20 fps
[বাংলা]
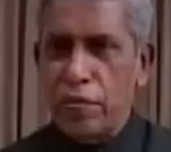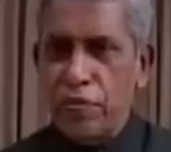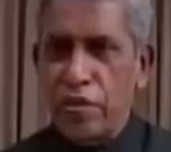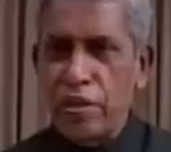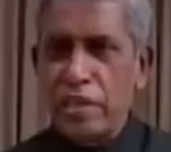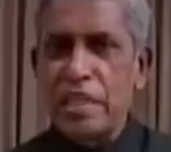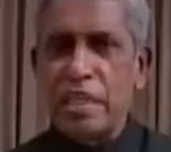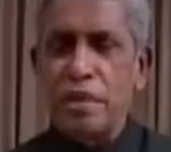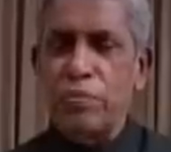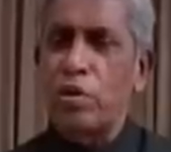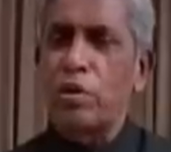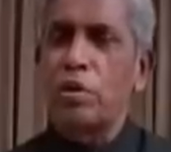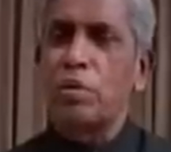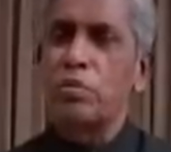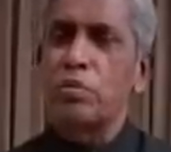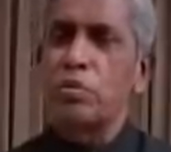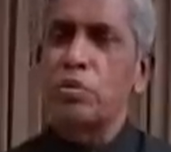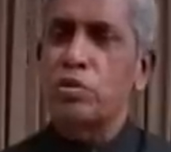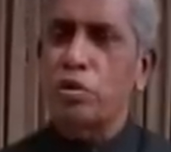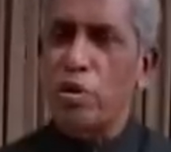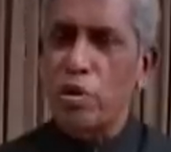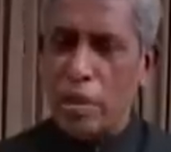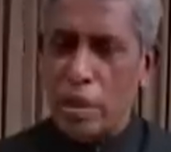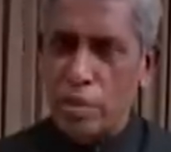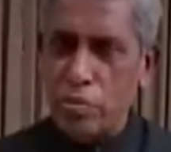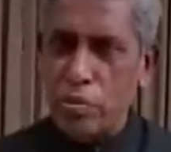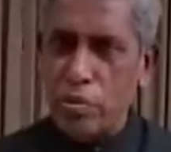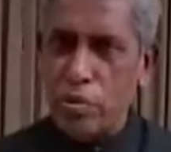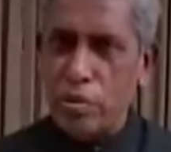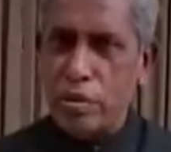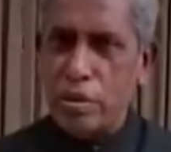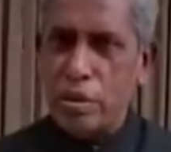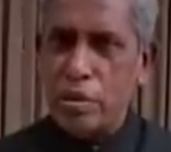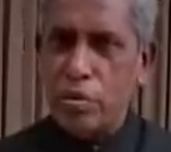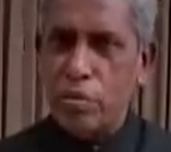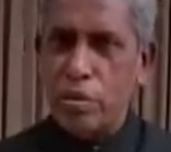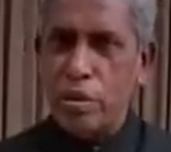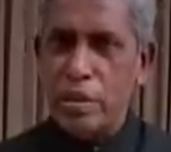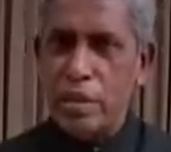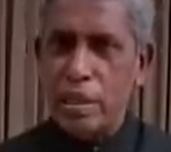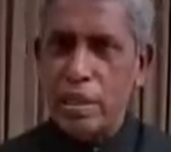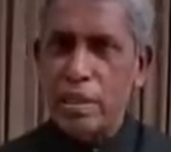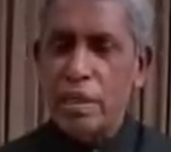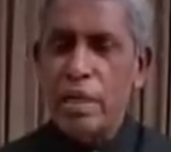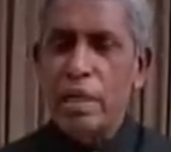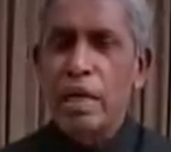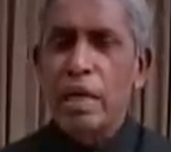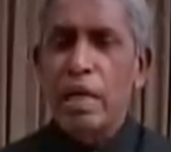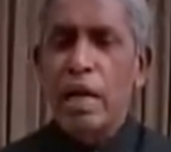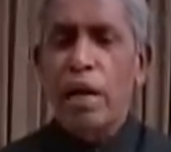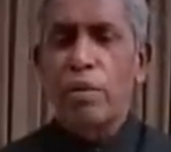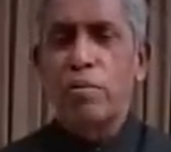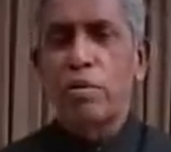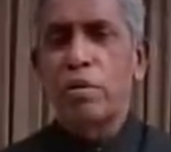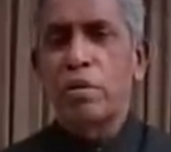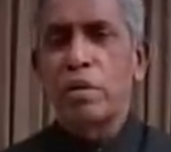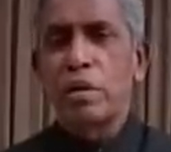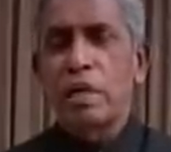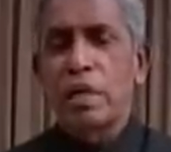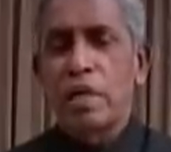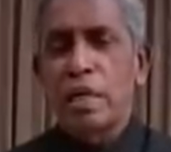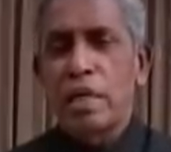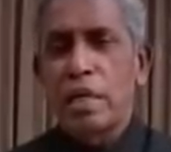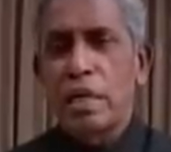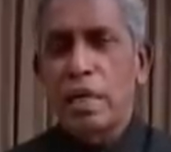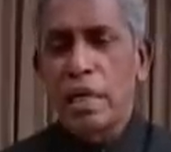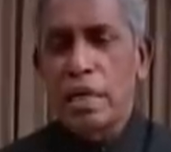এবং উনিশশো একানব্বই উনিশশো ছিয়ানব্বই ও দু